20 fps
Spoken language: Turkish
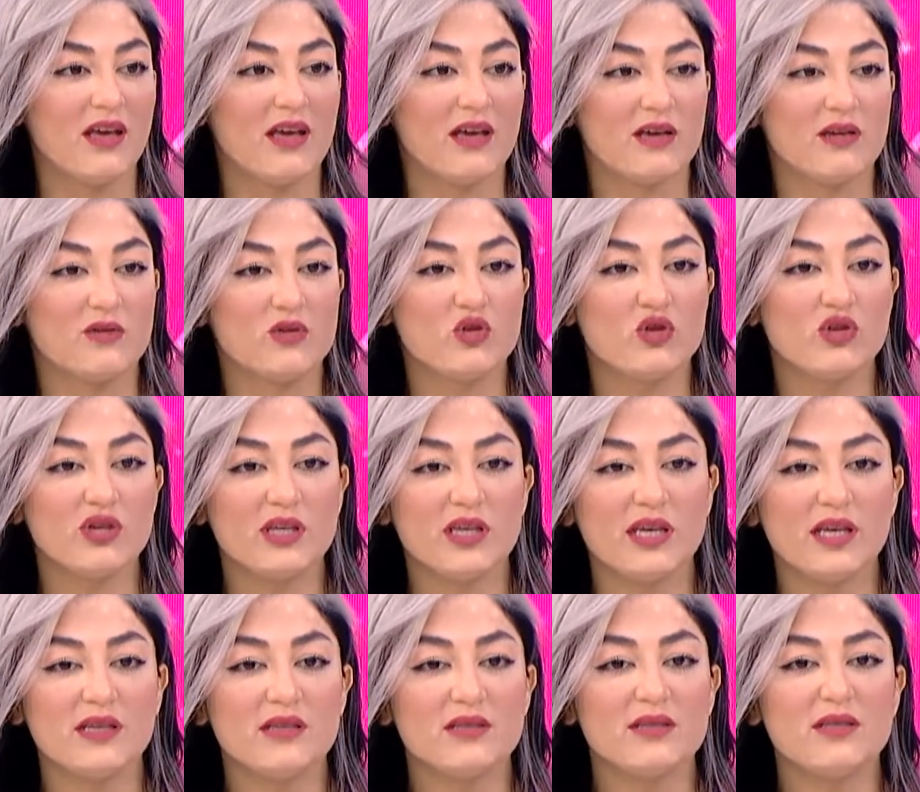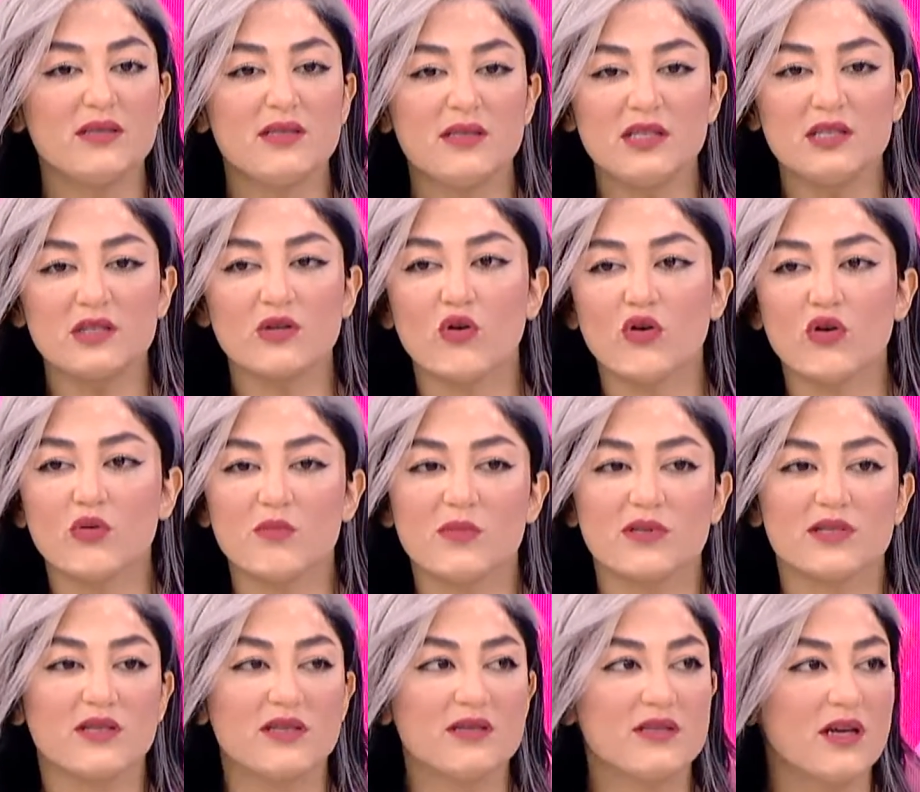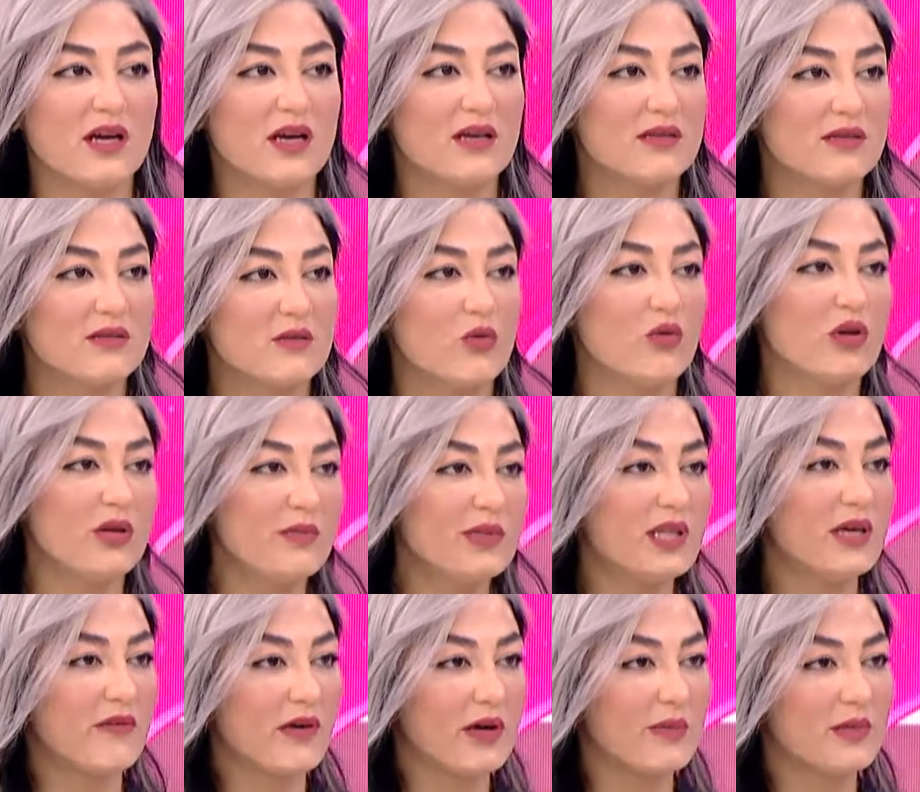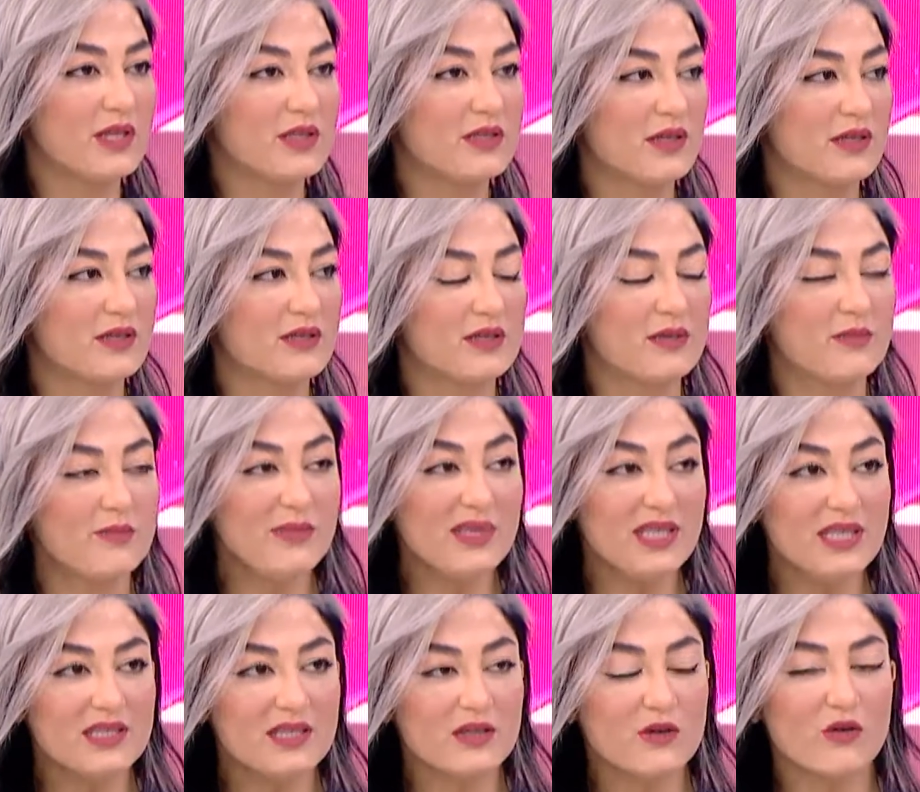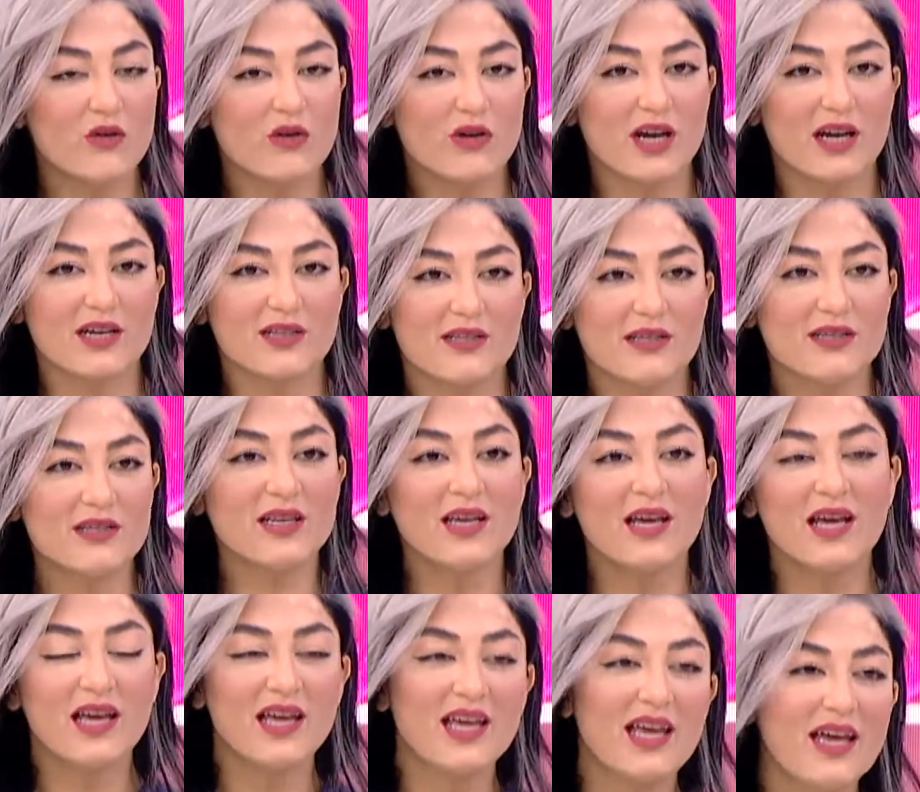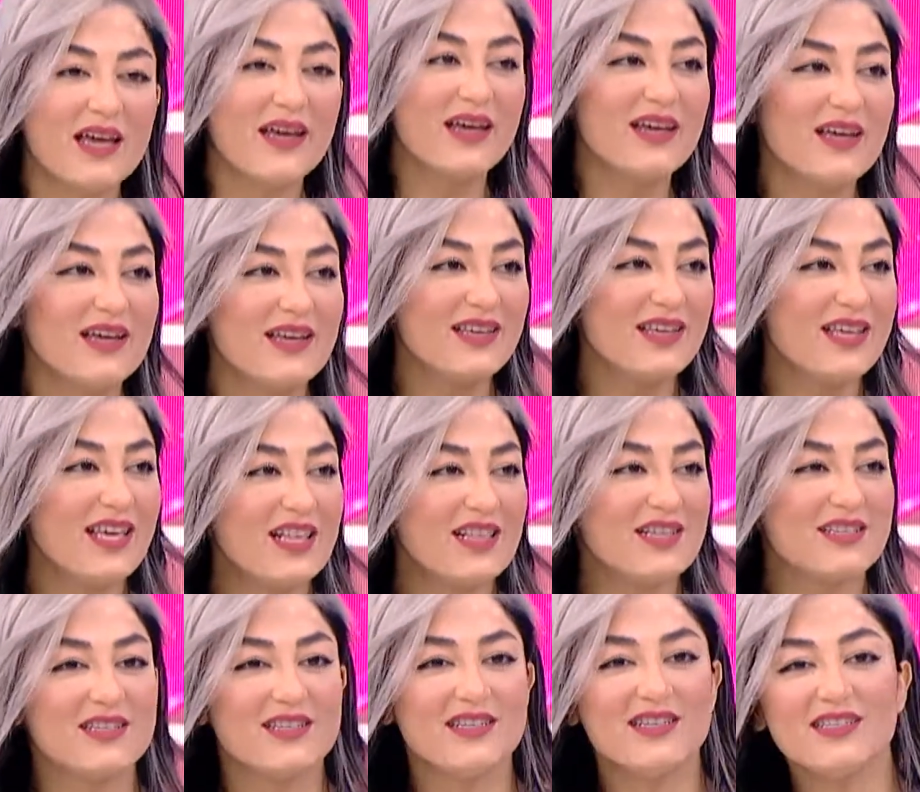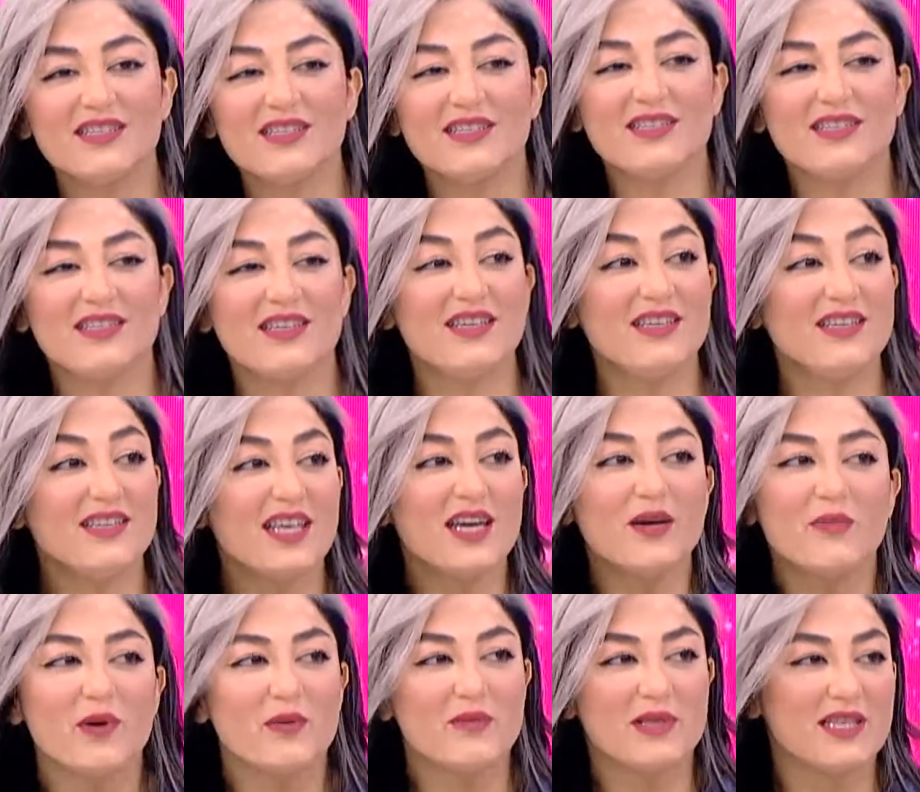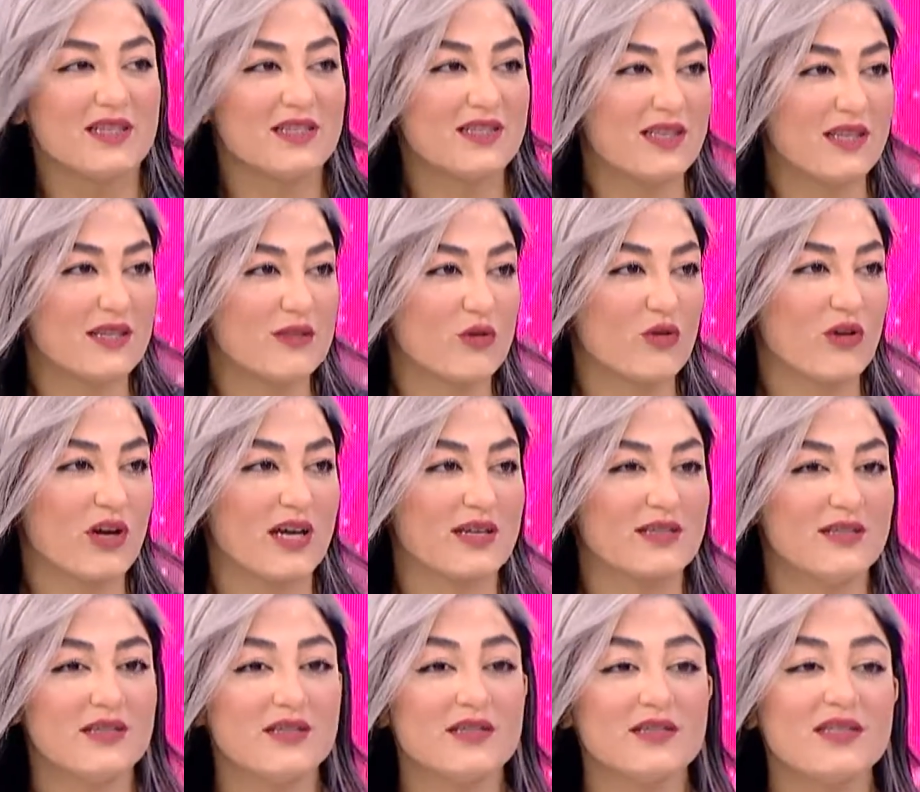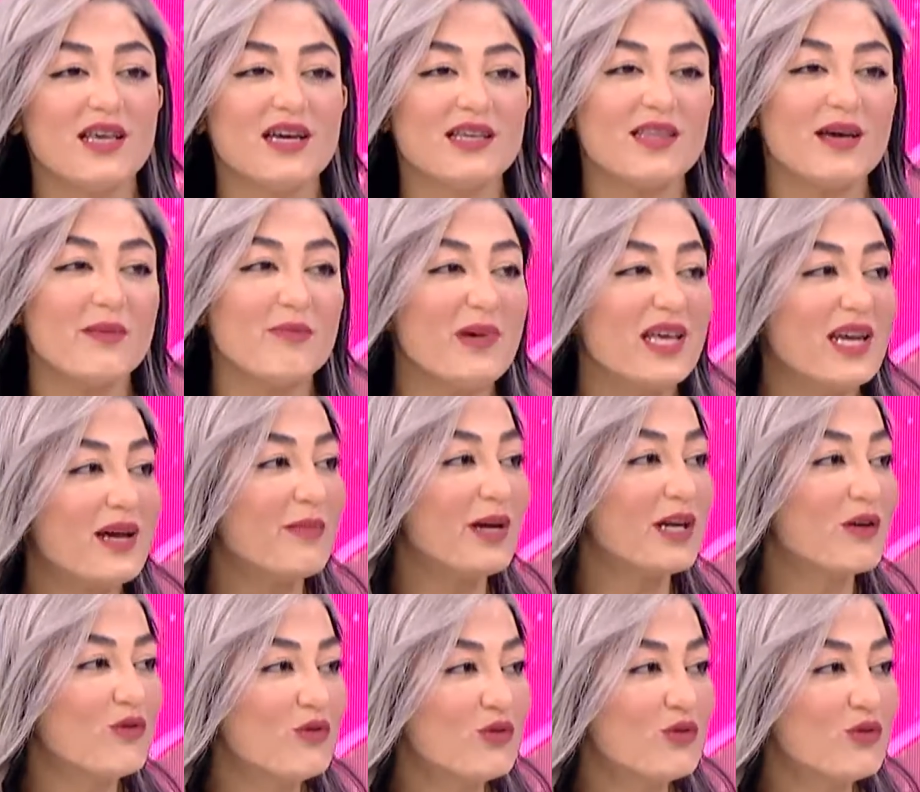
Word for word: E, çünkü siz hiç korkmasanız hayatınız öyle mi devam edeceksiniz? Doğru. Minicik korkarsanız e, gelirsiniz işte ne yapabiliriz diye sorarsınız. Zaten beraber